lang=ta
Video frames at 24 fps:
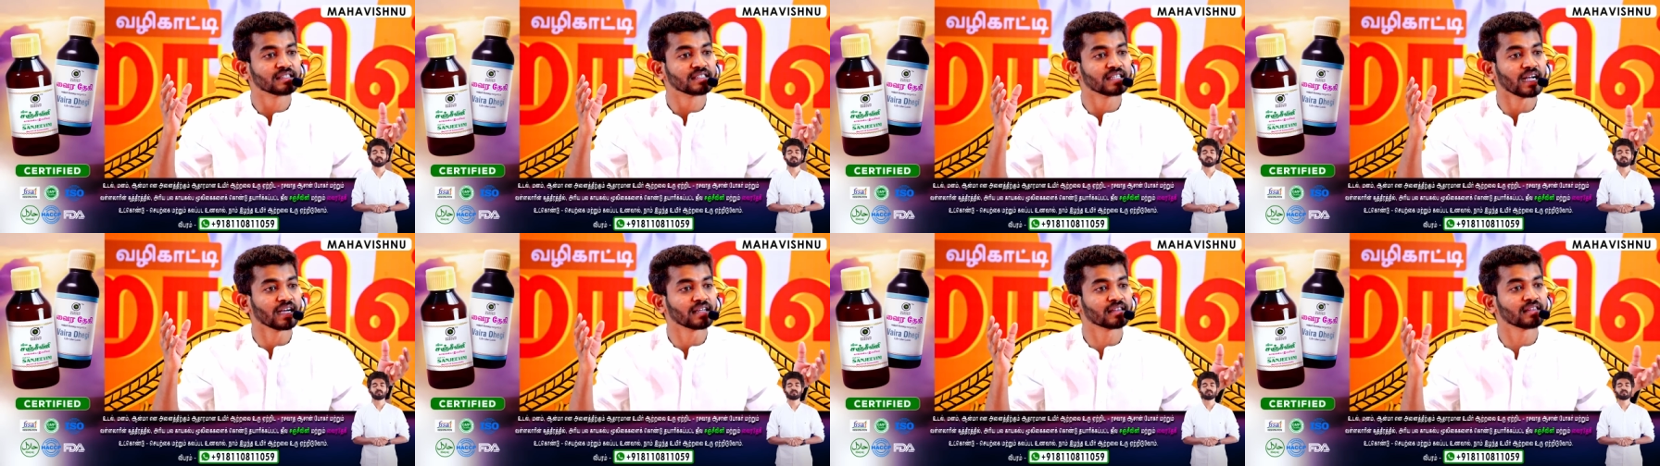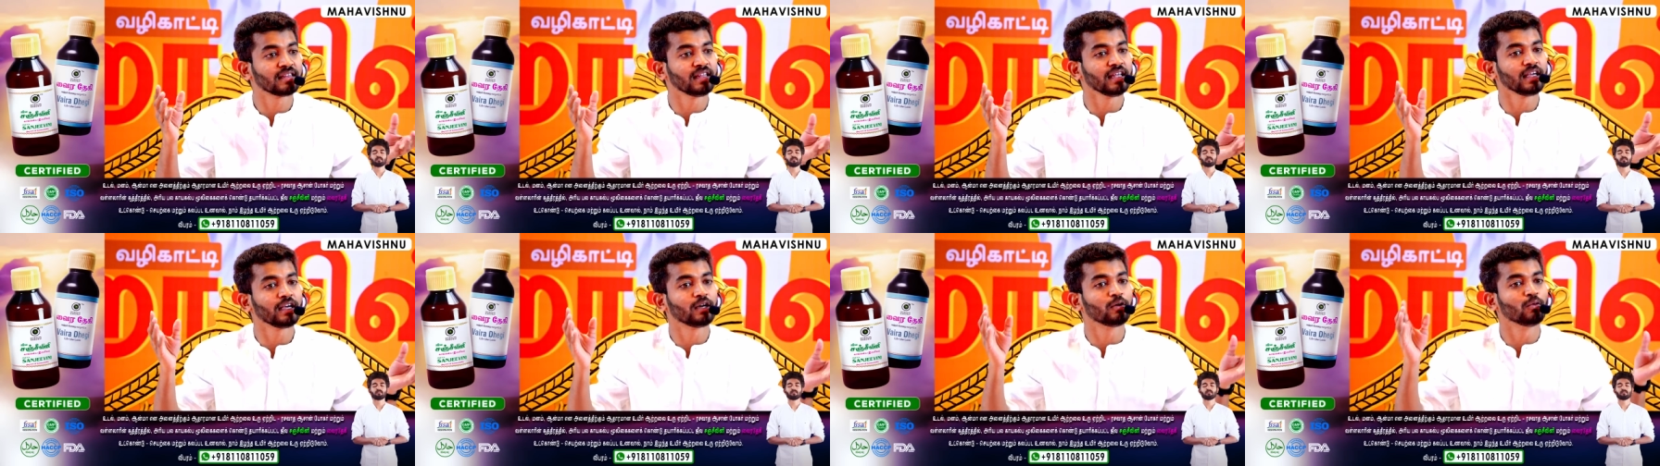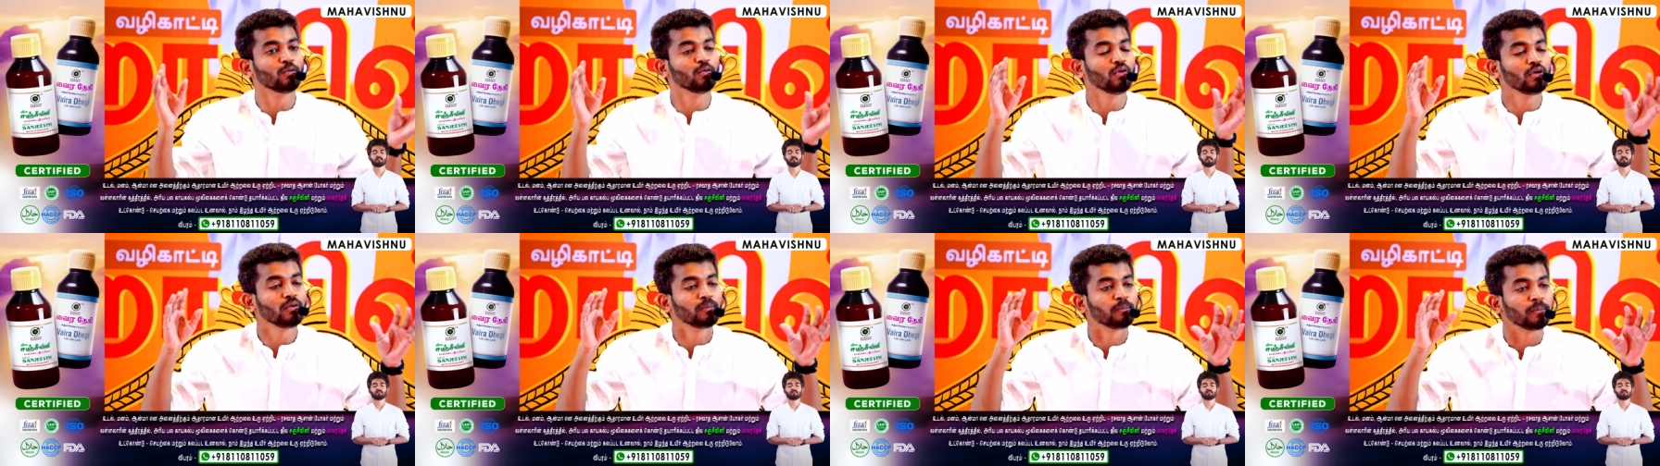சக்திக்கு
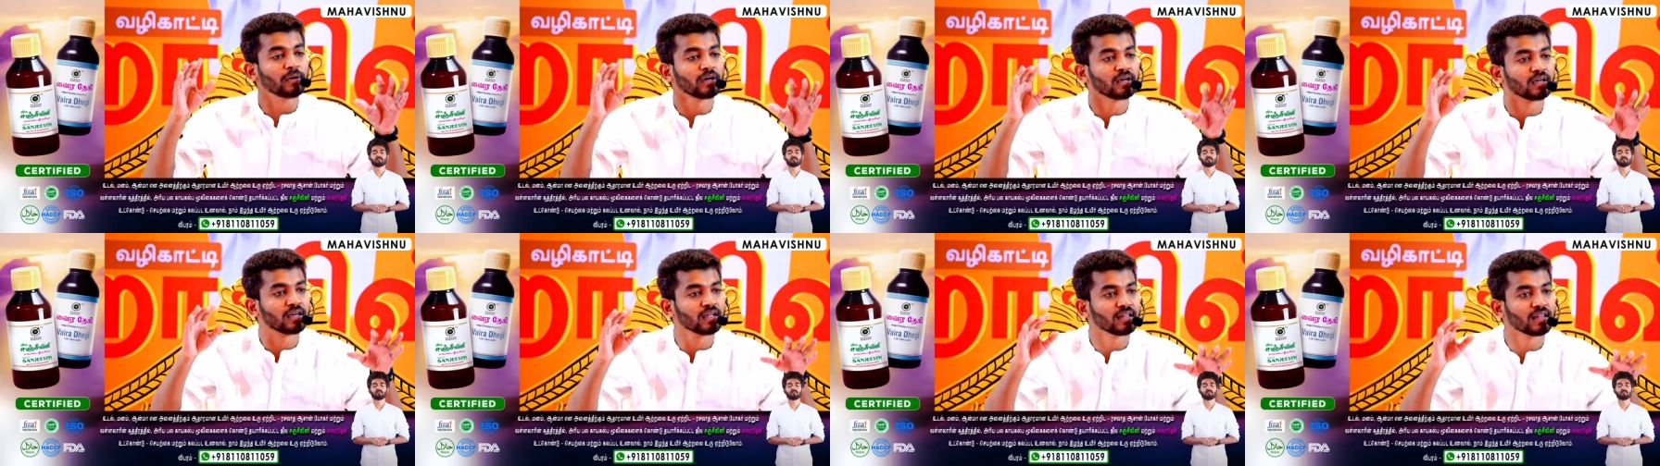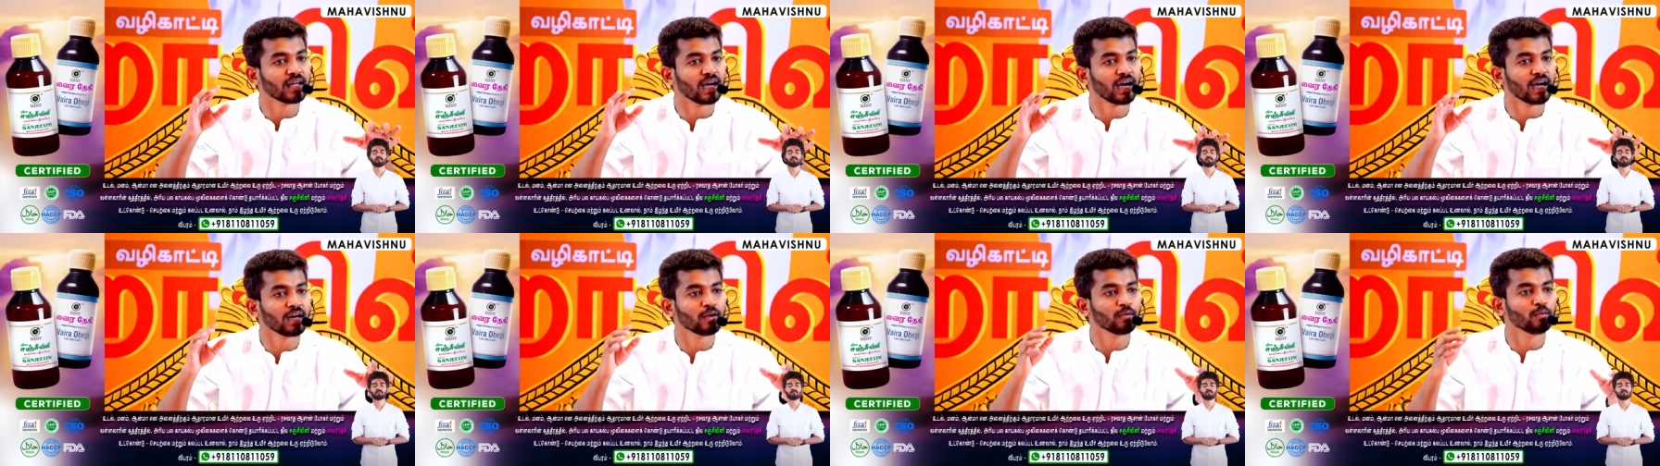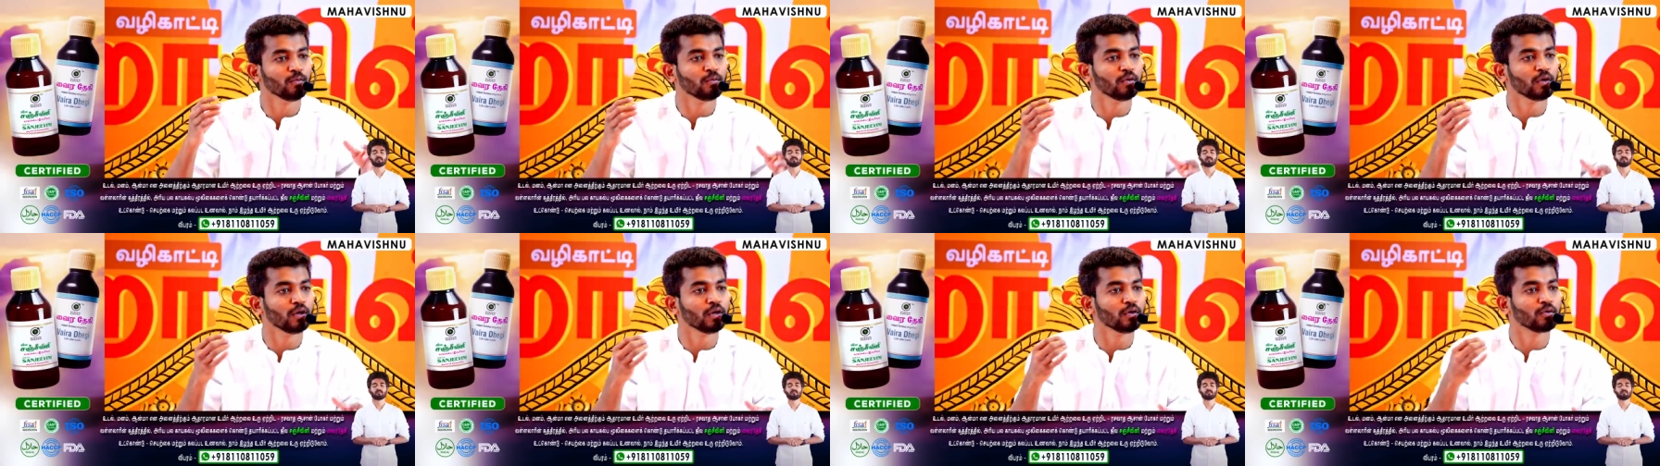உட்பட்டுதான்
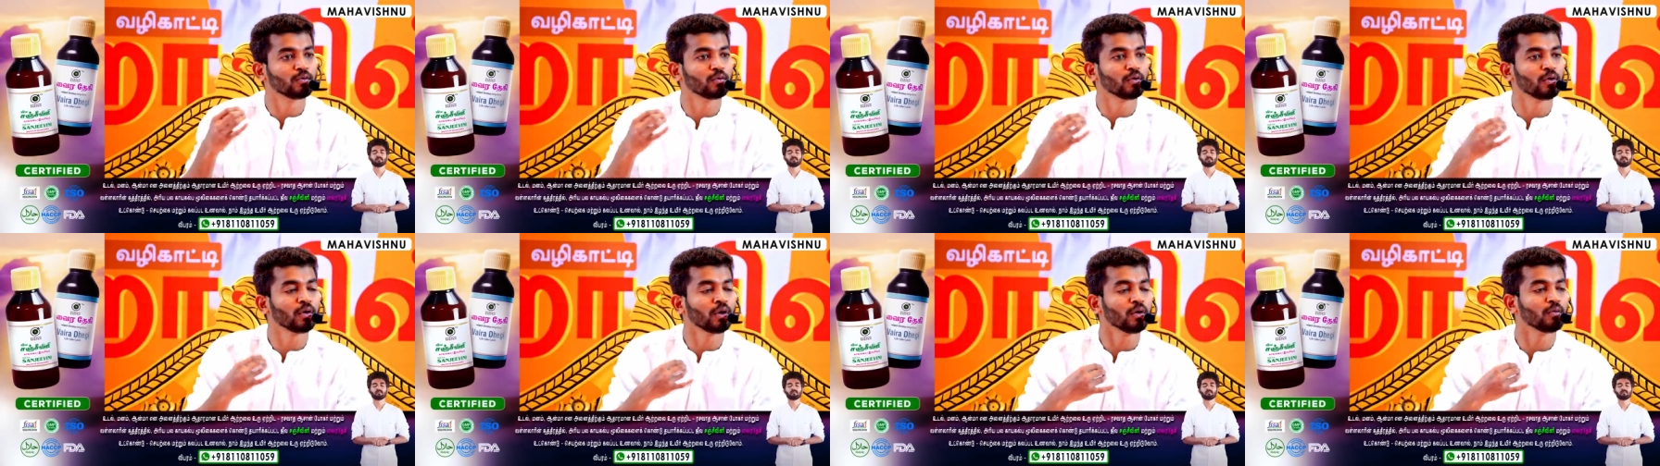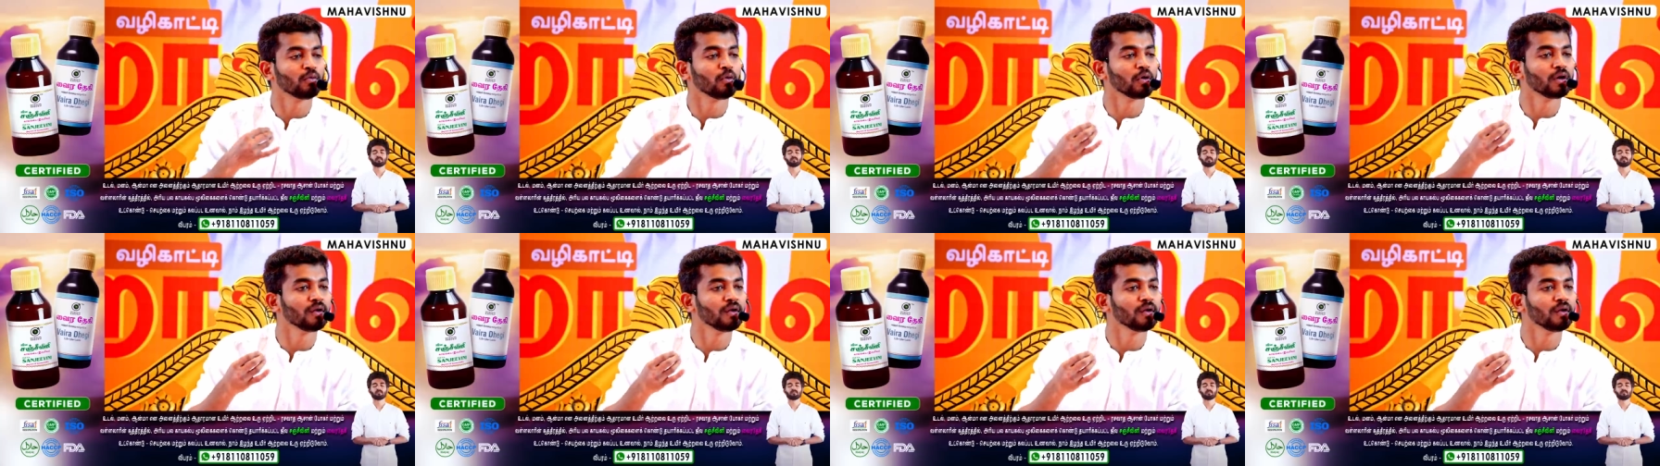உங்களுக்குள்